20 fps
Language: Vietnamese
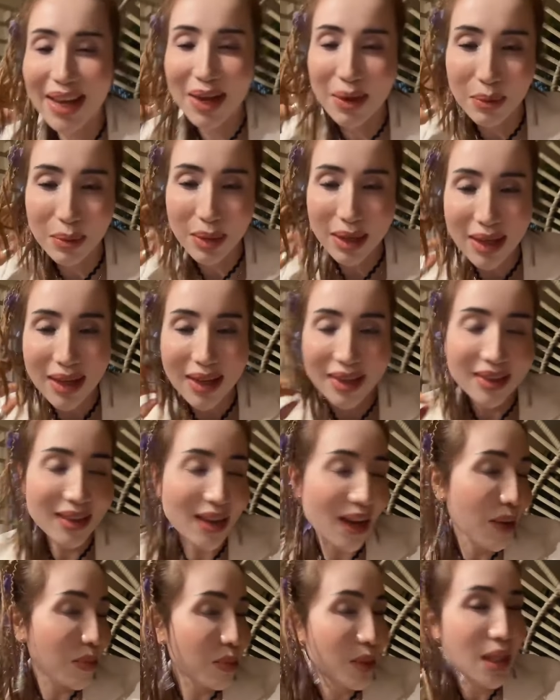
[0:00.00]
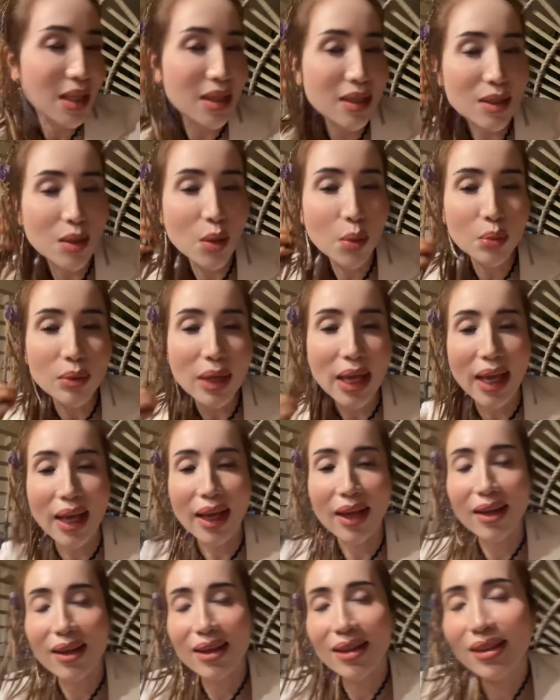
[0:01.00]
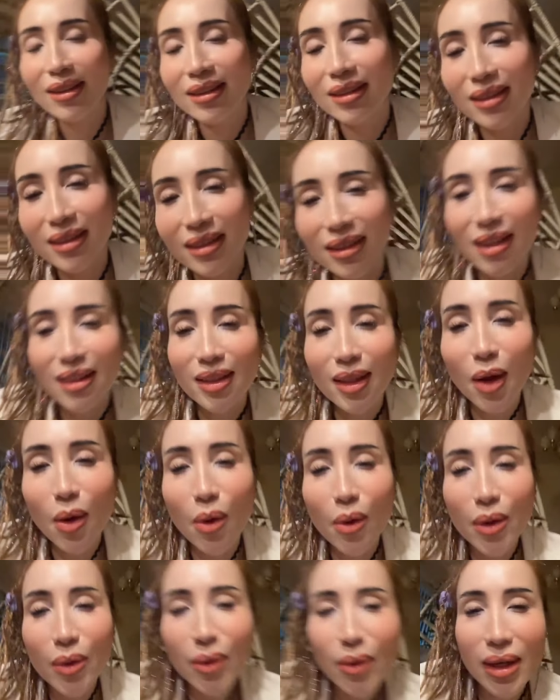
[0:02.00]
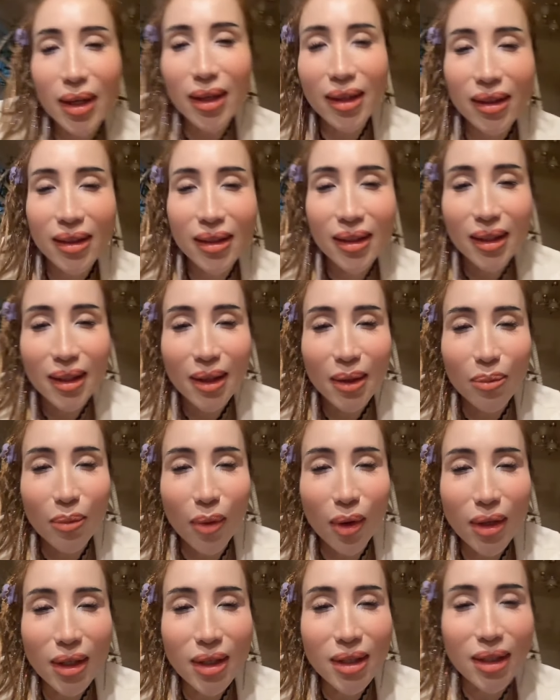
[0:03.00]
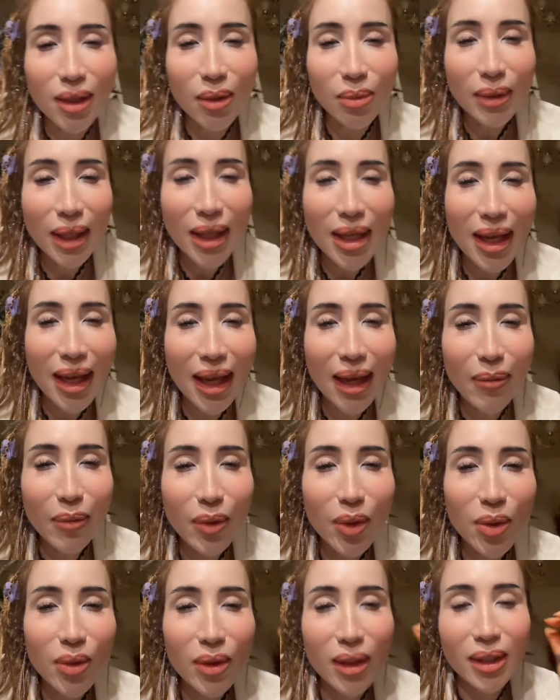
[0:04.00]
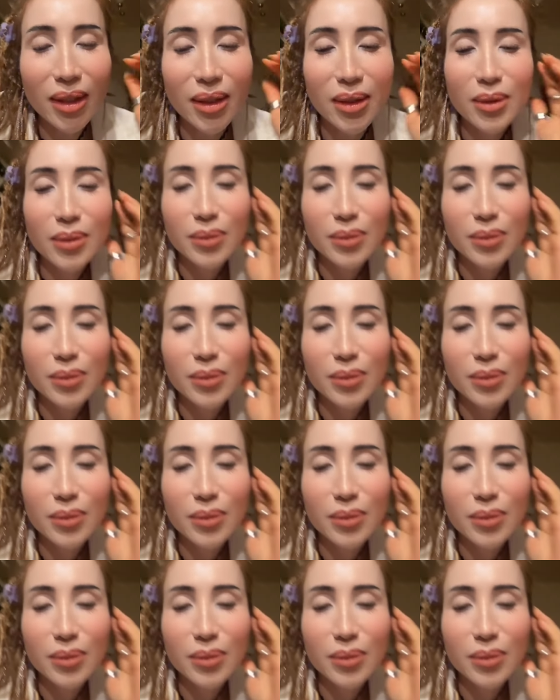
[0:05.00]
cho em cho em xin chút đèn nó tối quá mọi người không thấy em luôn nè